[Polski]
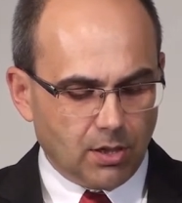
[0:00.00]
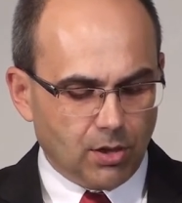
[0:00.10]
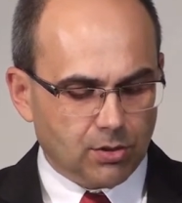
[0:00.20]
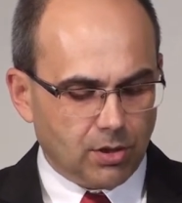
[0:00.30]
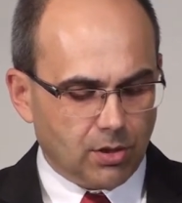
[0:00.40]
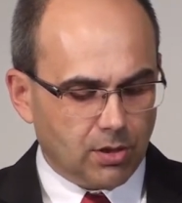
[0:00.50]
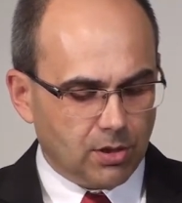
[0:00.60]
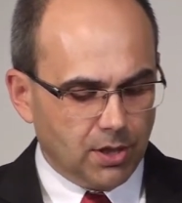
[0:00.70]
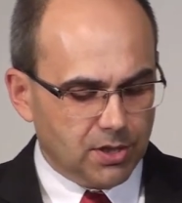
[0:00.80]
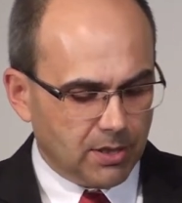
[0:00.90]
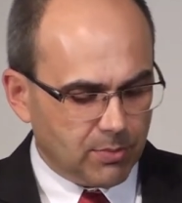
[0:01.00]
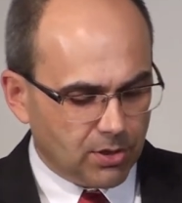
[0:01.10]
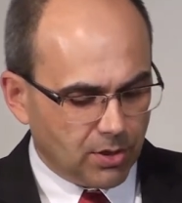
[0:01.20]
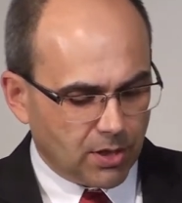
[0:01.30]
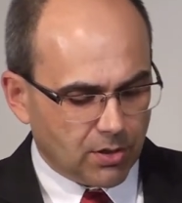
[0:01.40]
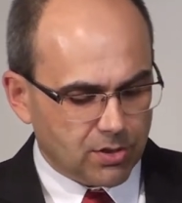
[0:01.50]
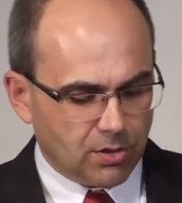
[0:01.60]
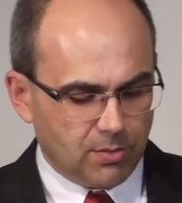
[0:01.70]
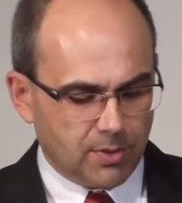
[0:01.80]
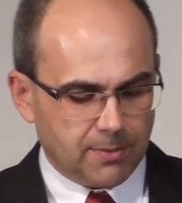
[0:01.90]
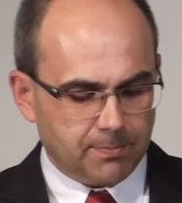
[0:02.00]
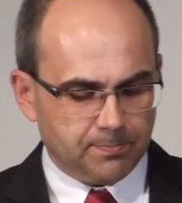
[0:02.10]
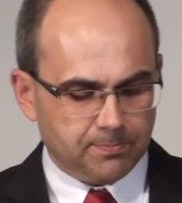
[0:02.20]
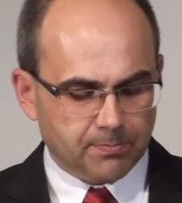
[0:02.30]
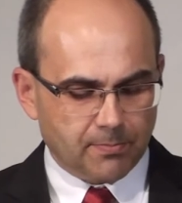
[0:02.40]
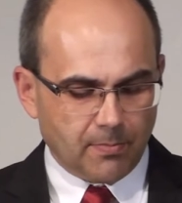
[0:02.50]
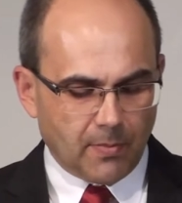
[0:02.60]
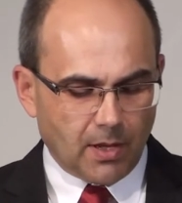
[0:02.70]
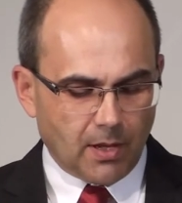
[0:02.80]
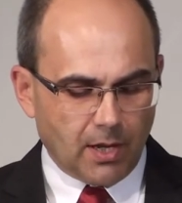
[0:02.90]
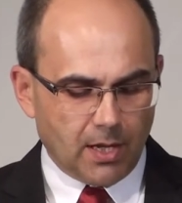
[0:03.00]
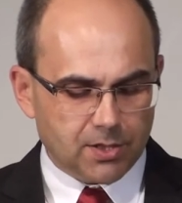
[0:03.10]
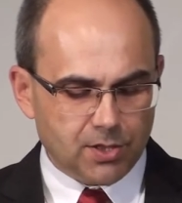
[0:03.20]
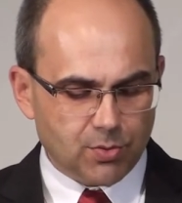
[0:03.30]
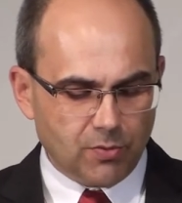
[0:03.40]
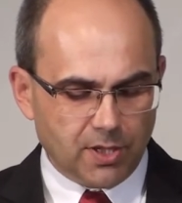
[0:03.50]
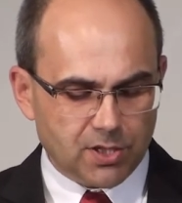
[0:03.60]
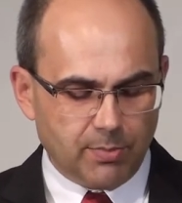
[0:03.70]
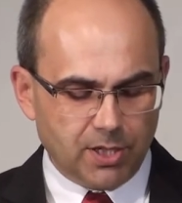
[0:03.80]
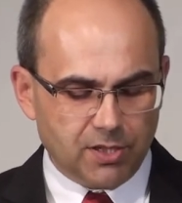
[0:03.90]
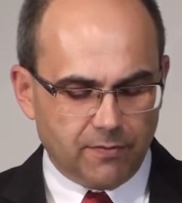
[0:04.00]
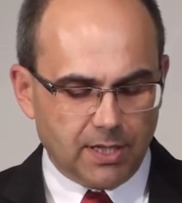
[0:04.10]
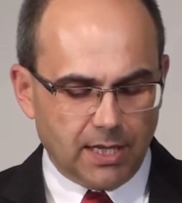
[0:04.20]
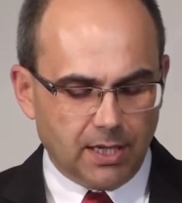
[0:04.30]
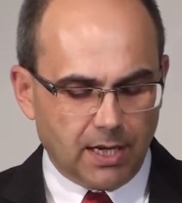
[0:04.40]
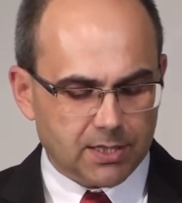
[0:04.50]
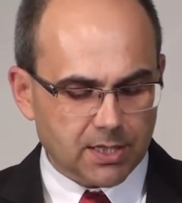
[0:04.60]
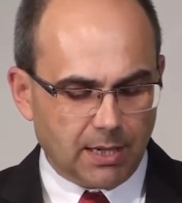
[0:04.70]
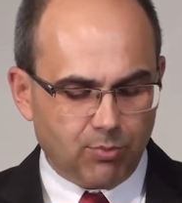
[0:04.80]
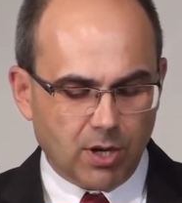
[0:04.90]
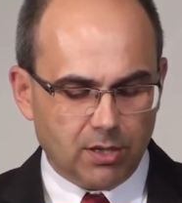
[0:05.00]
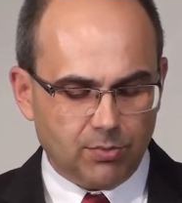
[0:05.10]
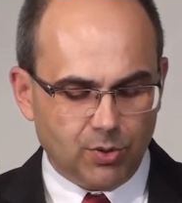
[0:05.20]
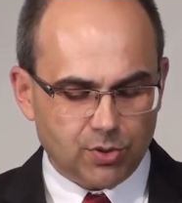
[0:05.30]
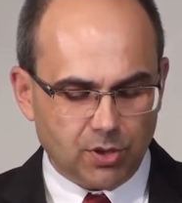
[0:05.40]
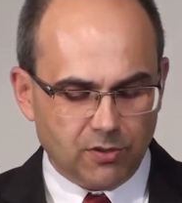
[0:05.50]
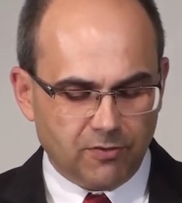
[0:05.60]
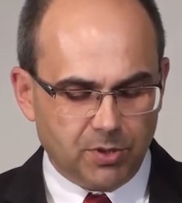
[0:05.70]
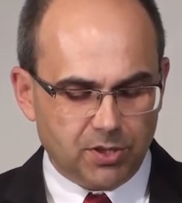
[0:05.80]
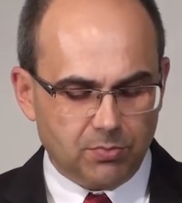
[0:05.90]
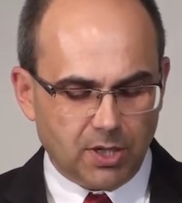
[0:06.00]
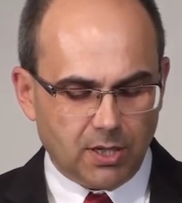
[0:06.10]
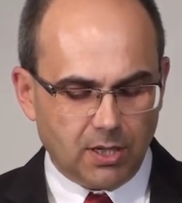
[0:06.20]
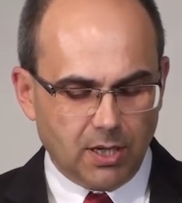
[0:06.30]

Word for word: Oto idziemy do Jerozolimy, a syn człowieczy będzie wydany arcykapłanom i uczonym w piśmie,